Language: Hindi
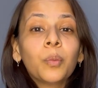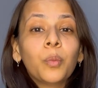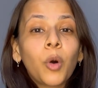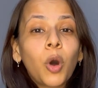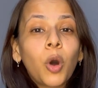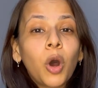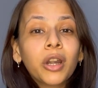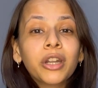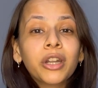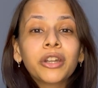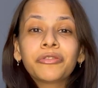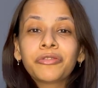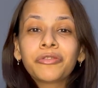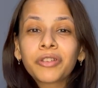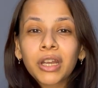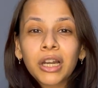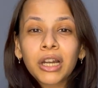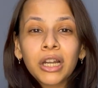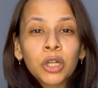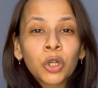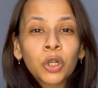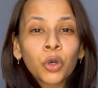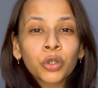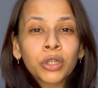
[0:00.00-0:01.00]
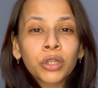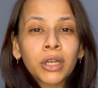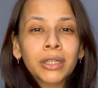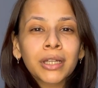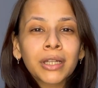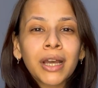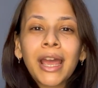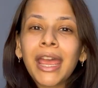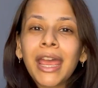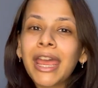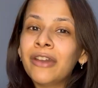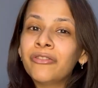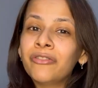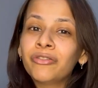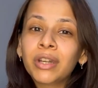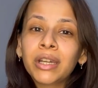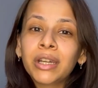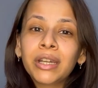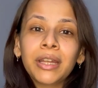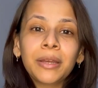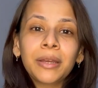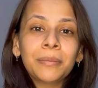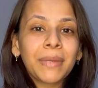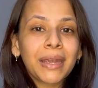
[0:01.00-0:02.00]
बहुत डिफिकल्ट होता था
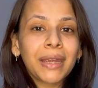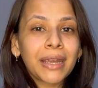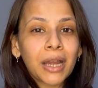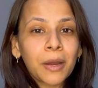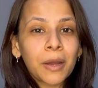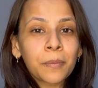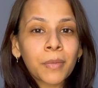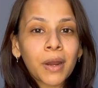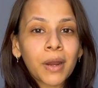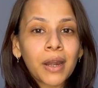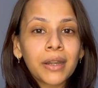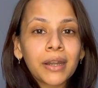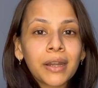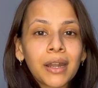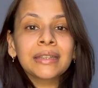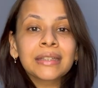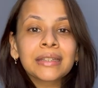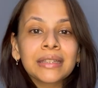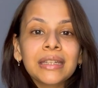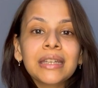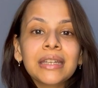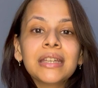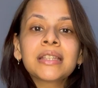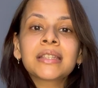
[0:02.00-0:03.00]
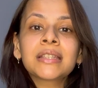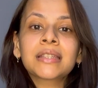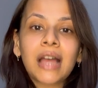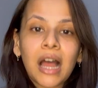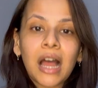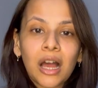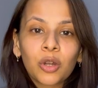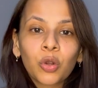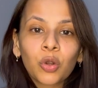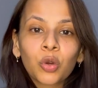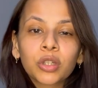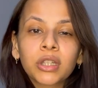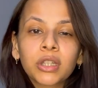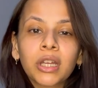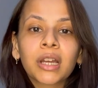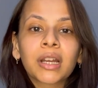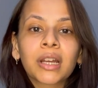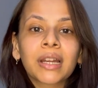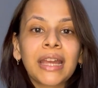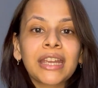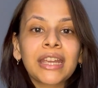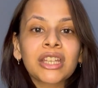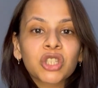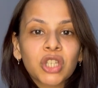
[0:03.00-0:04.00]
एवरी डे मेकअप करना इतने सालों
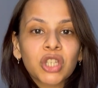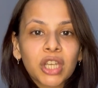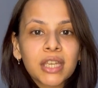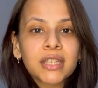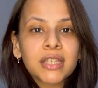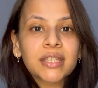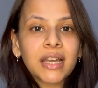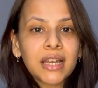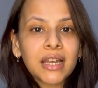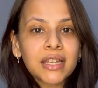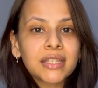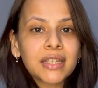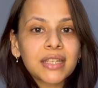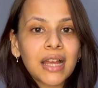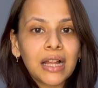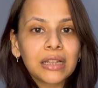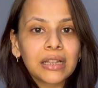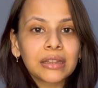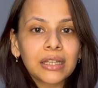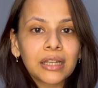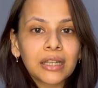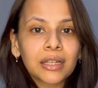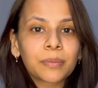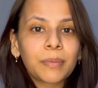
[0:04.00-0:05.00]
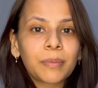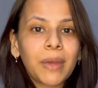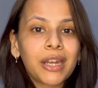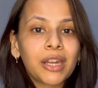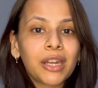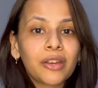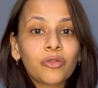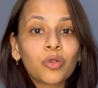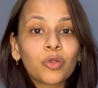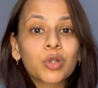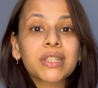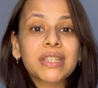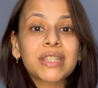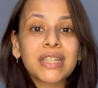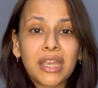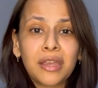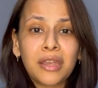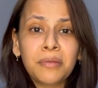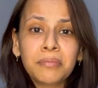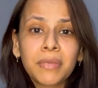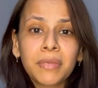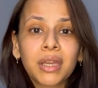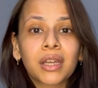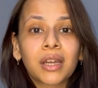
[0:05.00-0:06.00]
तक लाइक छः सात साल तक मैंने वो
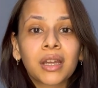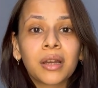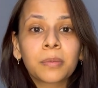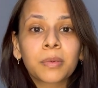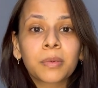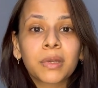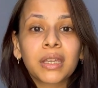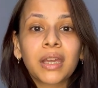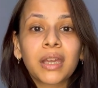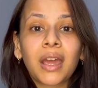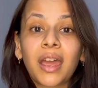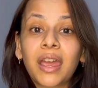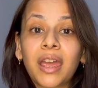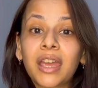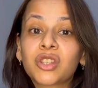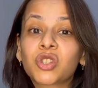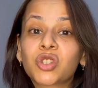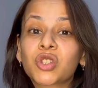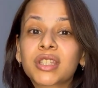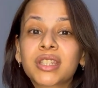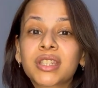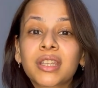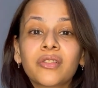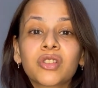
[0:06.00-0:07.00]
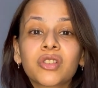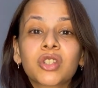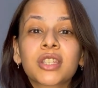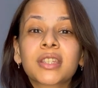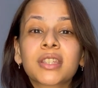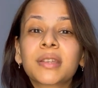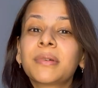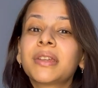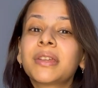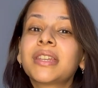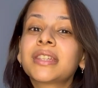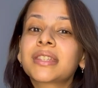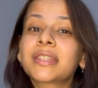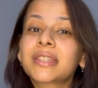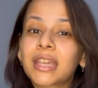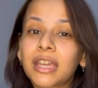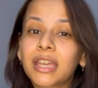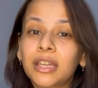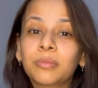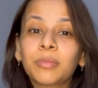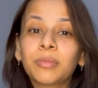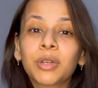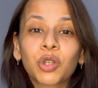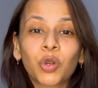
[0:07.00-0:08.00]
सेम मेकअप किया है जिसकी वजह से मेरी
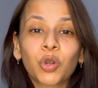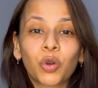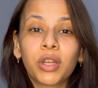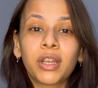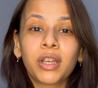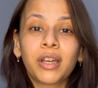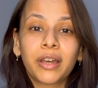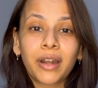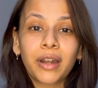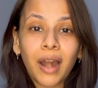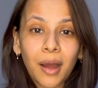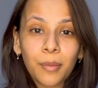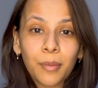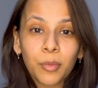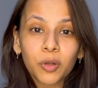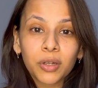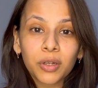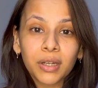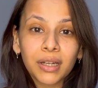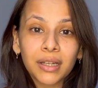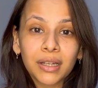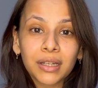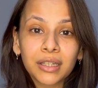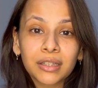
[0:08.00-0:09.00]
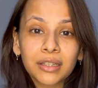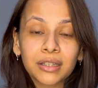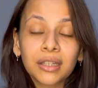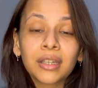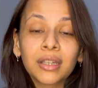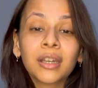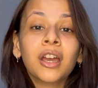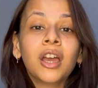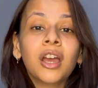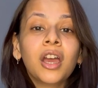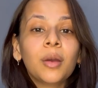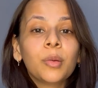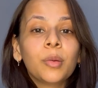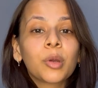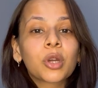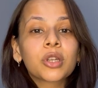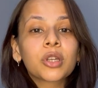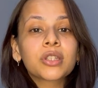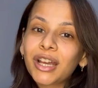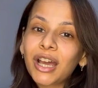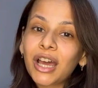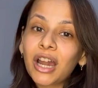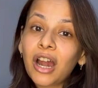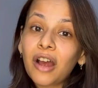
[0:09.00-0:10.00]
स्किन भी थोड़ी ख़राब होने लगी थी
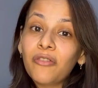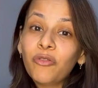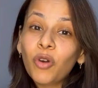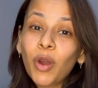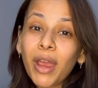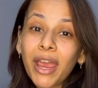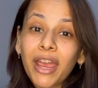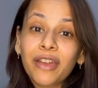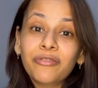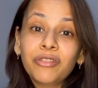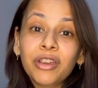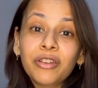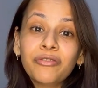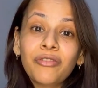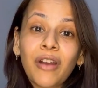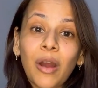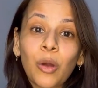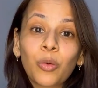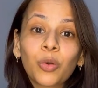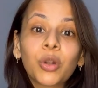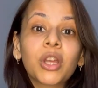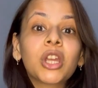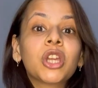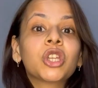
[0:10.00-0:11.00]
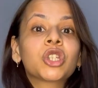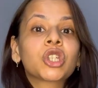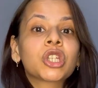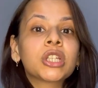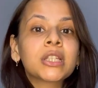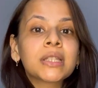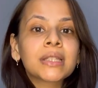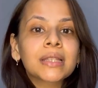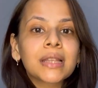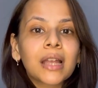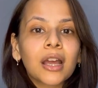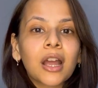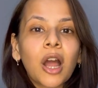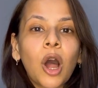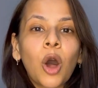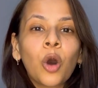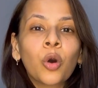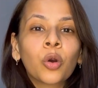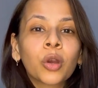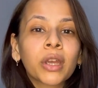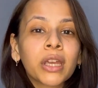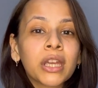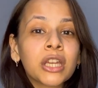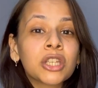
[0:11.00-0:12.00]
बिकॉज अगर आप वो हैवी फाउंडेशन
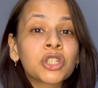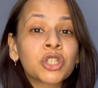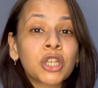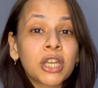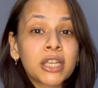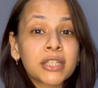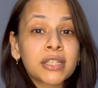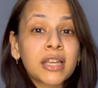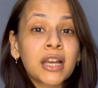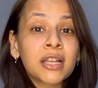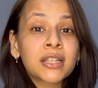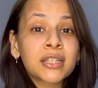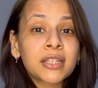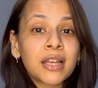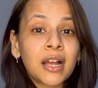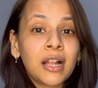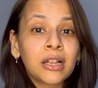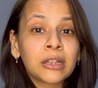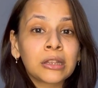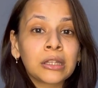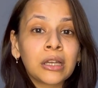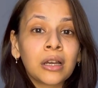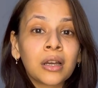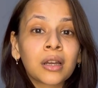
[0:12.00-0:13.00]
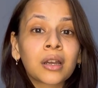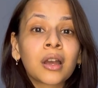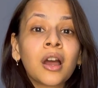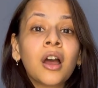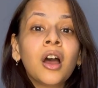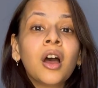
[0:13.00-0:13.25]
लगाओगे छः सात साल तक